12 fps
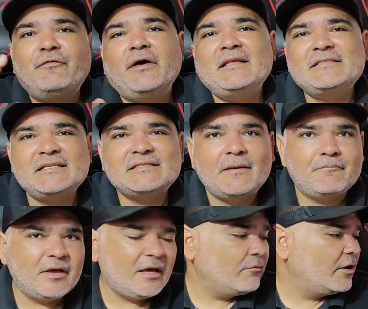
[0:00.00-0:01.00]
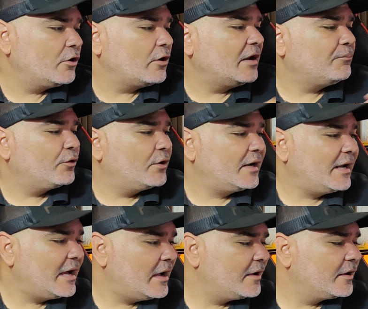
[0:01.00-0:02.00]
Diferencias también, bueno, el
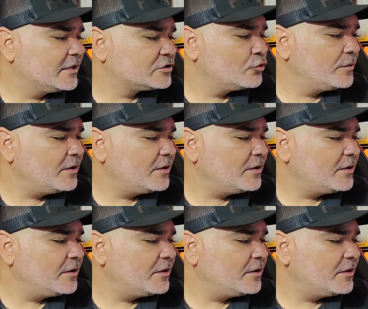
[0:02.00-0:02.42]
poderla eh,